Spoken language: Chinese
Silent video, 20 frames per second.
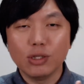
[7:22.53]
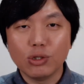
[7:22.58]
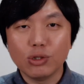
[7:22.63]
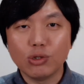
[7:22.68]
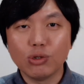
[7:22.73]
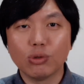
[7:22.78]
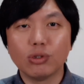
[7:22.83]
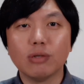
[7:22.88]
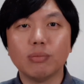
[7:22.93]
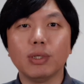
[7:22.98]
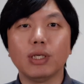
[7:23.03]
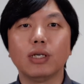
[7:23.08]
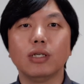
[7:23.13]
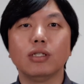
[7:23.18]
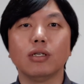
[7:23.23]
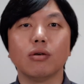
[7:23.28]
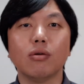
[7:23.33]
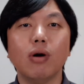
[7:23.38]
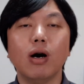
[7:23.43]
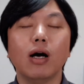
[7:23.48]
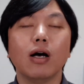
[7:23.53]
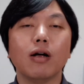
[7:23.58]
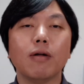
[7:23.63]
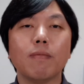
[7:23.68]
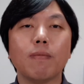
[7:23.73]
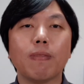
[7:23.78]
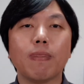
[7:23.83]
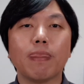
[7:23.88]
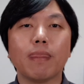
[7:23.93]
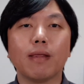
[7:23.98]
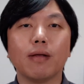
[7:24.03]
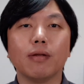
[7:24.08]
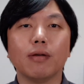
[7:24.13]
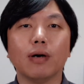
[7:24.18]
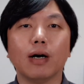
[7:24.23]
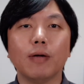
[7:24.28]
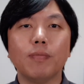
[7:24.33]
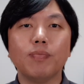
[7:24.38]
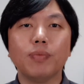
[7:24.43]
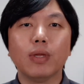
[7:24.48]
就这么一个情况，对
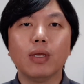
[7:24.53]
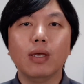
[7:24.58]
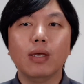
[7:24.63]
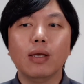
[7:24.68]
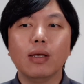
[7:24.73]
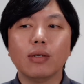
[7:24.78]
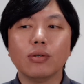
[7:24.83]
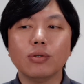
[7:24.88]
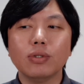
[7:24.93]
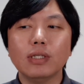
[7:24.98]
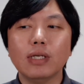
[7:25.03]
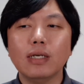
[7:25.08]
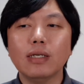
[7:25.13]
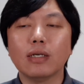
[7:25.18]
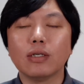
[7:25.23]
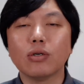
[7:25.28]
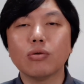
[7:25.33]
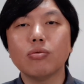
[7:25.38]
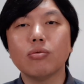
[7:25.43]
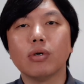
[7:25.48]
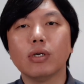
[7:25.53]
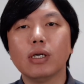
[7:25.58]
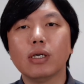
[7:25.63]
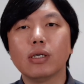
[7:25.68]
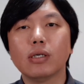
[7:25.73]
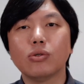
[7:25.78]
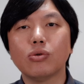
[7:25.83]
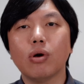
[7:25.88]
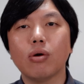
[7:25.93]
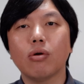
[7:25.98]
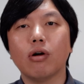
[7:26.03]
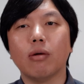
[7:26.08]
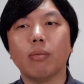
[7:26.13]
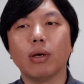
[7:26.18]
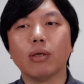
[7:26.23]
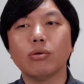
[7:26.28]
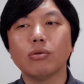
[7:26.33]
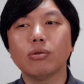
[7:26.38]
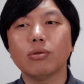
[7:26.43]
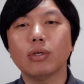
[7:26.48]
吧？就现在在中国这个状况
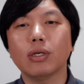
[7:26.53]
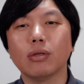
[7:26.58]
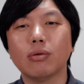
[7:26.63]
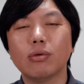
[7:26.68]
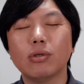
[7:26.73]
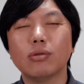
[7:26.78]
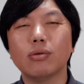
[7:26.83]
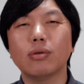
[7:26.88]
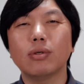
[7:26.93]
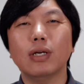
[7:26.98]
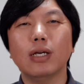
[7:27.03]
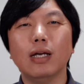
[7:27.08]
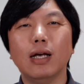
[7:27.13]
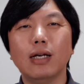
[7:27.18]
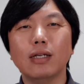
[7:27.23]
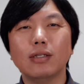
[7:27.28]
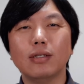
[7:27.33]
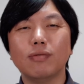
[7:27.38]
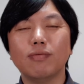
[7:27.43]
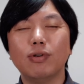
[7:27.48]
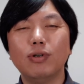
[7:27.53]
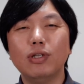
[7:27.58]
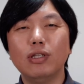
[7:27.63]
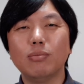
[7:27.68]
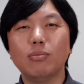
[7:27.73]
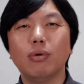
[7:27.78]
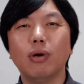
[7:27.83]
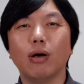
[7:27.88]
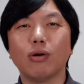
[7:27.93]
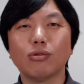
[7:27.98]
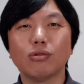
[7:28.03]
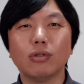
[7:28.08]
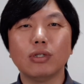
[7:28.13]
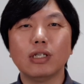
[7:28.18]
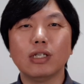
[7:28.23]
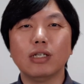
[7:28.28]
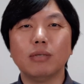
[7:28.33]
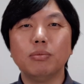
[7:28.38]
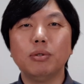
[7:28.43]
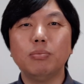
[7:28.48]
嘛，就是说很多人说，哎呀，文人你不老说
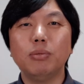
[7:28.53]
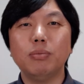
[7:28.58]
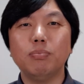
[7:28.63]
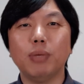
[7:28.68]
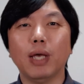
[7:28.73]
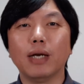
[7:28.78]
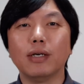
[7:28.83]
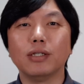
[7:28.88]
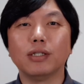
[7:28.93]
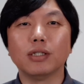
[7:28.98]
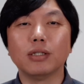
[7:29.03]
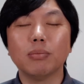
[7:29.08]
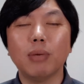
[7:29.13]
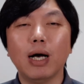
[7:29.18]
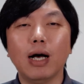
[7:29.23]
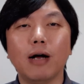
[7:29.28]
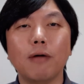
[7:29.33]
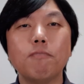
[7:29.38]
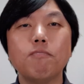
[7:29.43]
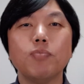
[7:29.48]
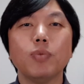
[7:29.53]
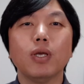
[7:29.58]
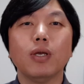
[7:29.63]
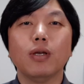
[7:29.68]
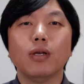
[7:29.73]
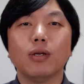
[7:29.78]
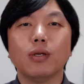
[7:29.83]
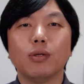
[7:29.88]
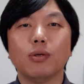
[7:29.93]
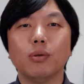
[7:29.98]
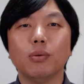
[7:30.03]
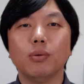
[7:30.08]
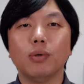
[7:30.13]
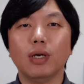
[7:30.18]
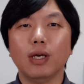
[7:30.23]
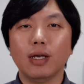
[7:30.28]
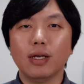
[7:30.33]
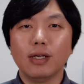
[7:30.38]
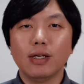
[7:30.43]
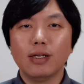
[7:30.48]
这个人民币贬值吗？对不
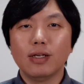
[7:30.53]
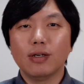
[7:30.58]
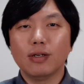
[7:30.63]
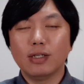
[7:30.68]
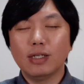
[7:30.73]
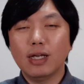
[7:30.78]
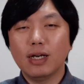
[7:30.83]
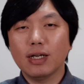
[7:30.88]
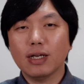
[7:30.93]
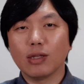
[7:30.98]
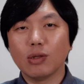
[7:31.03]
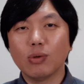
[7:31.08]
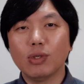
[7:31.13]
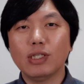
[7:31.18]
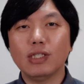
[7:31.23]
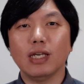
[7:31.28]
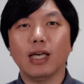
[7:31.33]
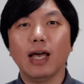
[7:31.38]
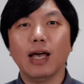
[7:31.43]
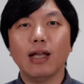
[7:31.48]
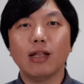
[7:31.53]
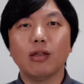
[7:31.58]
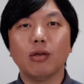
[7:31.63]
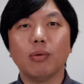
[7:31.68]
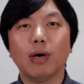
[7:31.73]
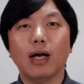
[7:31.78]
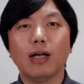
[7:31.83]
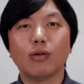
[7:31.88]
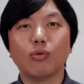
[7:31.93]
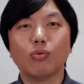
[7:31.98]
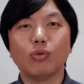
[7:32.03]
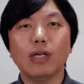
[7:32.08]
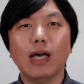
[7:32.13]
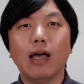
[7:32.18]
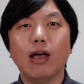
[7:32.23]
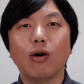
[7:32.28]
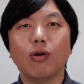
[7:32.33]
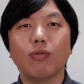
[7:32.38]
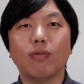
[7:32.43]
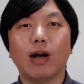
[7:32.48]
对？印了很多钱，对吧？物
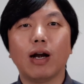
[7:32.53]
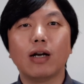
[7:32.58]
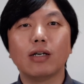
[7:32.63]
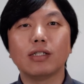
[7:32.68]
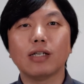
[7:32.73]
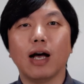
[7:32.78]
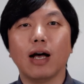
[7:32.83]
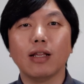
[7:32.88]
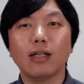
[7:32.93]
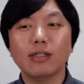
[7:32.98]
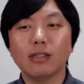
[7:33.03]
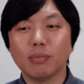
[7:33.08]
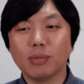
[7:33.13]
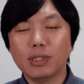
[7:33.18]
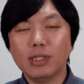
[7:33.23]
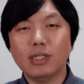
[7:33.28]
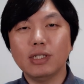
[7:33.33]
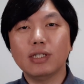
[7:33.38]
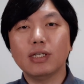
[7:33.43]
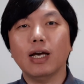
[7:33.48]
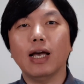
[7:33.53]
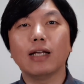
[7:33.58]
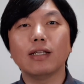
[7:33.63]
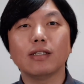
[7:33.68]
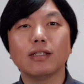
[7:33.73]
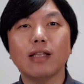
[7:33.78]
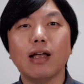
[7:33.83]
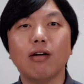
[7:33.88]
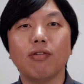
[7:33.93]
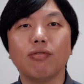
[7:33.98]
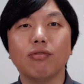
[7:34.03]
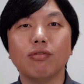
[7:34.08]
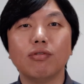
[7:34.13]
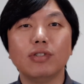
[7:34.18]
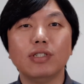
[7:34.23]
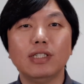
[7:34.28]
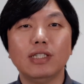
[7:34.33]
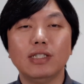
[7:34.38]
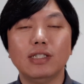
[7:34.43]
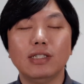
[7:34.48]
价要往上涨，那怎么汽车还大幅
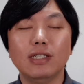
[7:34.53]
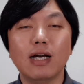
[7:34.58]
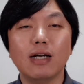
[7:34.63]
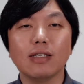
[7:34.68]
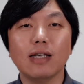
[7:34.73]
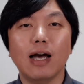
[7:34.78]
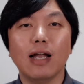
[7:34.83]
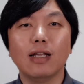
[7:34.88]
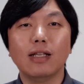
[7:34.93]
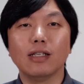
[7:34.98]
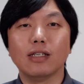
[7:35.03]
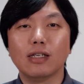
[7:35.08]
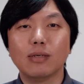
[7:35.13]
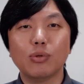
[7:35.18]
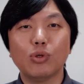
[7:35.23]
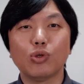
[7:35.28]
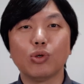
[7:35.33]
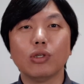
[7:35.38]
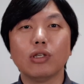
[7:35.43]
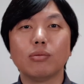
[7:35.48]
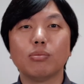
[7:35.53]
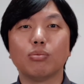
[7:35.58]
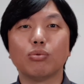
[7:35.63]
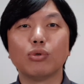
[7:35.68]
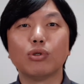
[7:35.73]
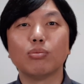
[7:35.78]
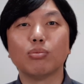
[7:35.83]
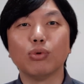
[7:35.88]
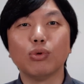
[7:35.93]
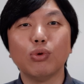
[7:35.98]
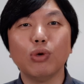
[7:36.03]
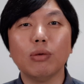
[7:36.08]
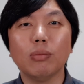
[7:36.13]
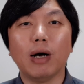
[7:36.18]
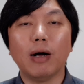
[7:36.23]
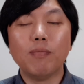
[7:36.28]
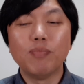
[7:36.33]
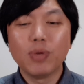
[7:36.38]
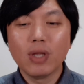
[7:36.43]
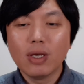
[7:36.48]
降价了？你这说的不是不对
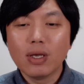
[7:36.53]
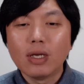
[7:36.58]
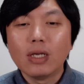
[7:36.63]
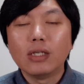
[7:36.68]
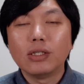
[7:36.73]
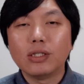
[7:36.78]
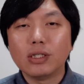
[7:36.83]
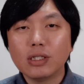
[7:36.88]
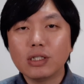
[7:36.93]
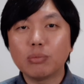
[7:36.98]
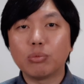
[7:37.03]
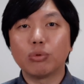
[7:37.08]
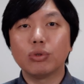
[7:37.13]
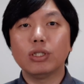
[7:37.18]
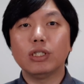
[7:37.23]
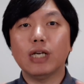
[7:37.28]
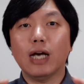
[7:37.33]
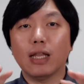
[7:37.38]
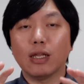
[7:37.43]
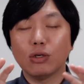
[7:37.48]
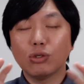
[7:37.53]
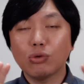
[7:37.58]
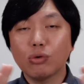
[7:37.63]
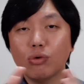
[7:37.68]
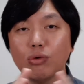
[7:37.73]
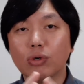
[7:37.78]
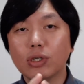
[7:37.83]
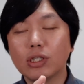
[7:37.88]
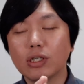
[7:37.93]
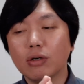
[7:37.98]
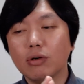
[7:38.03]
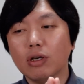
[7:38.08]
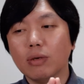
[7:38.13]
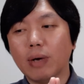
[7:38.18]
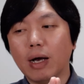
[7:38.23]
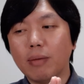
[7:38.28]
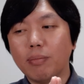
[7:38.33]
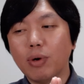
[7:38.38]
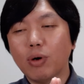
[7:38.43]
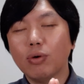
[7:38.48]
吗？其实不是这样的，中国社会
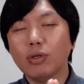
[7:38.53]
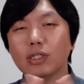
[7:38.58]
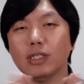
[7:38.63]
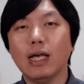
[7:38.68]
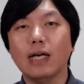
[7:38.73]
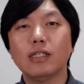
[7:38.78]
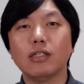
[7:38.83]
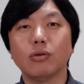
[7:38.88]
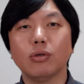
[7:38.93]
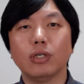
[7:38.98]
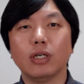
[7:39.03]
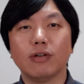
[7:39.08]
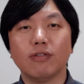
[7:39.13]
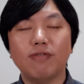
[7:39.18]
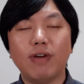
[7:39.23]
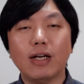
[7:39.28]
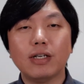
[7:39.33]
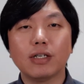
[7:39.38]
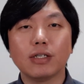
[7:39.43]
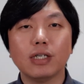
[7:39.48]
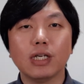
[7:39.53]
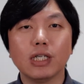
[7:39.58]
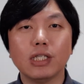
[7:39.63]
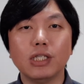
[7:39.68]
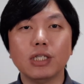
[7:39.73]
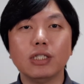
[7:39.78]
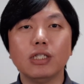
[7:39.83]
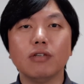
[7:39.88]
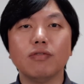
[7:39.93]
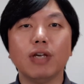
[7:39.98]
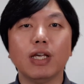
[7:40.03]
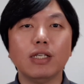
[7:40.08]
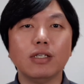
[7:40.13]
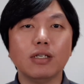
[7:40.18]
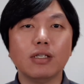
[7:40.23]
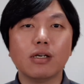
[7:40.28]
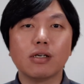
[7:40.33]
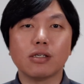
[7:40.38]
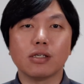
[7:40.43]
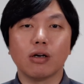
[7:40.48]
吧，包括其他社会经发生这个经济危
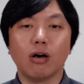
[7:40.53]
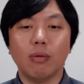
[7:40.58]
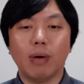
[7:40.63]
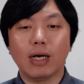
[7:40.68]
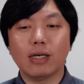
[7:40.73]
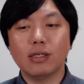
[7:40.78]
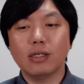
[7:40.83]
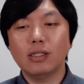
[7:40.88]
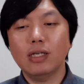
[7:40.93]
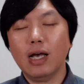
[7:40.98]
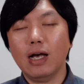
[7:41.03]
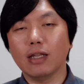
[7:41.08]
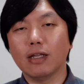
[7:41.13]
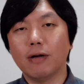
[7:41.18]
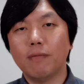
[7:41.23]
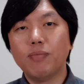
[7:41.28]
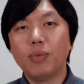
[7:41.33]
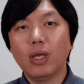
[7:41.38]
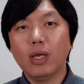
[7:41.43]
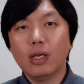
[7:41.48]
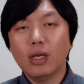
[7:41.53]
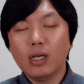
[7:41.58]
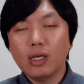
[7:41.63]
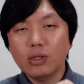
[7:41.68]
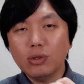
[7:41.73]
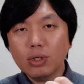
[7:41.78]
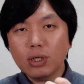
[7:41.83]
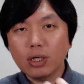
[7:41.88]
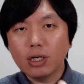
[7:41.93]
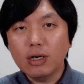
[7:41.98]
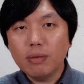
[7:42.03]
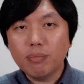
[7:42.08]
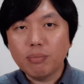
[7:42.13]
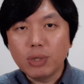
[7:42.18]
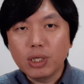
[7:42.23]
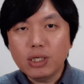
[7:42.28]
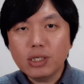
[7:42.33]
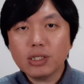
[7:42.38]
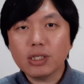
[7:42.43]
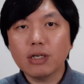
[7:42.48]
机的时候吧，是这样的，就是和
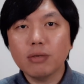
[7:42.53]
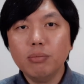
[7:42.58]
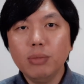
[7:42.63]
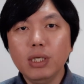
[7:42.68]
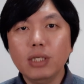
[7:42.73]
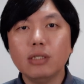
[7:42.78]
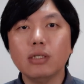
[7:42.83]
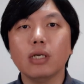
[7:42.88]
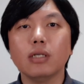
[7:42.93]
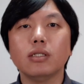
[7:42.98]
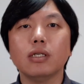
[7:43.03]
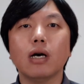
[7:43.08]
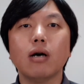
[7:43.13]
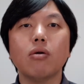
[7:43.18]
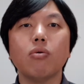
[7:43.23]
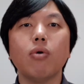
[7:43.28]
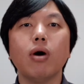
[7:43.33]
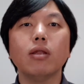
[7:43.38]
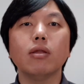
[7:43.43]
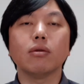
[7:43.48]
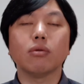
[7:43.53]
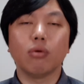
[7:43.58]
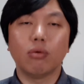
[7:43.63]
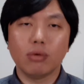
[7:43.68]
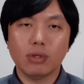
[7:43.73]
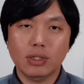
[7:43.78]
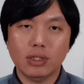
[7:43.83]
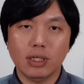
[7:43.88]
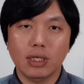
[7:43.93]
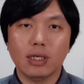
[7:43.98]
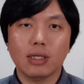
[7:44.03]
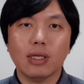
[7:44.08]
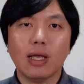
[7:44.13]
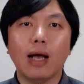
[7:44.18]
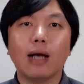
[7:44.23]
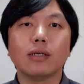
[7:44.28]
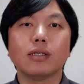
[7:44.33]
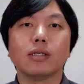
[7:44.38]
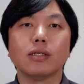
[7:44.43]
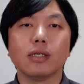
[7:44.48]
民生密切相关的东西，
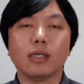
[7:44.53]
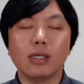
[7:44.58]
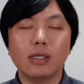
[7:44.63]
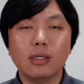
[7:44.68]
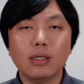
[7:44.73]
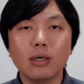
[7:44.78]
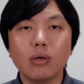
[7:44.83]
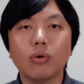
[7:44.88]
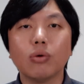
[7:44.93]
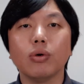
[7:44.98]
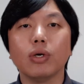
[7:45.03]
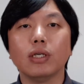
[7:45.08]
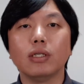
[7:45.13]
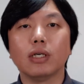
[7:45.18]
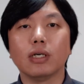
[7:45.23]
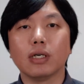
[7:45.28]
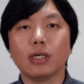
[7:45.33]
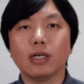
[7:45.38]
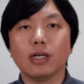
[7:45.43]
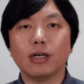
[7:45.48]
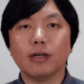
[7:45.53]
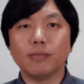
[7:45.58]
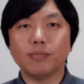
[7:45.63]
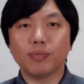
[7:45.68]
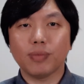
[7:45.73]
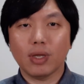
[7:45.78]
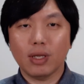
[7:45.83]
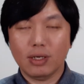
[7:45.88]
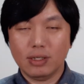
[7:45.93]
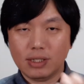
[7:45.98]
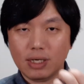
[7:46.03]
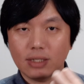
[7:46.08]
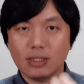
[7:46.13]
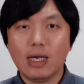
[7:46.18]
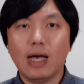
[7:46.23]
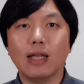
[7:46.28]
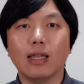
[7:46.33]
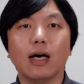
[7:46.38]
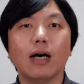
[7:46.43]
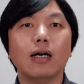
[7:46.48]
它是一定会这个涨
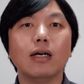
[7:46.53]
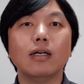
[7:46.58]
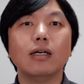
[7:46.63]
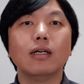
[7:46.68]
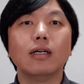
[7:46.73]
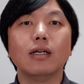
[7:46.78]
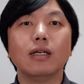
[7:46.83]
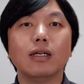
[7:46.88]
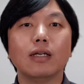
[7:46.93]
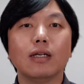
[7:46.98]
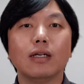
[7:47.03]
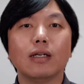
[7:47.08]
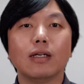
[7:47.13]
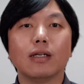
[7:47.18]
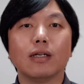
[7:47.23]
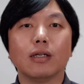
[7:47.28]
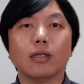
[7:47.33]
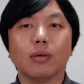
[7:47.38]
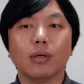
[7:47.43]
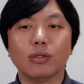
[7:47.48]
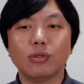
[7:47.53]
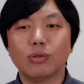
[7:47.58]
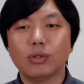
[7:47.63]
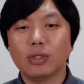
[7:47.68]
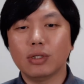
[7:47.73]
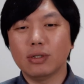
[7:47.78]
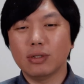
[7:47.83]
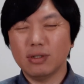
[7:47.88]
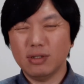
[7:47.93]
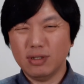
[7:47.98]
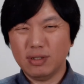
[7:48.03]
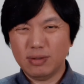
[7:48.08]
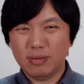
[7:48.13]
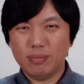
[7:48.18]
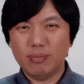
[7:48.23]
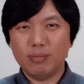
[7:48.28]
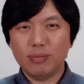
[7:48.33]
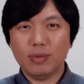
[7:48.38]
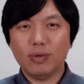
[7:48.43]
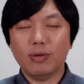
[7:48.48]
价的，呃，就是
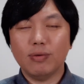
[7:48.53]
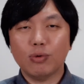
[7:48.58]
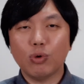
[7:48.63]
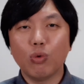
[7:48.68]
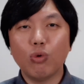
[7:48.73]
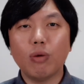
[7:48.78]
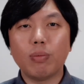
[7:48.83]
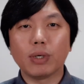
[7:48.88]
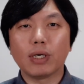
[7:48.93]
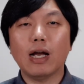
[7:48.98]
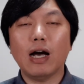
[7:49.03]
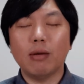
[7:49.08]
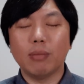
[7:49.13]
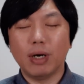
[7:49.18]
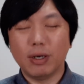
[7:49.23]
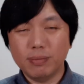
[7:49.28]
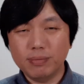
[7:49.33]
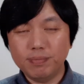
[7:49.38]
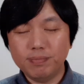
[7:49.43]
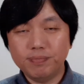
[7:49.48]
通货膨胀嘛，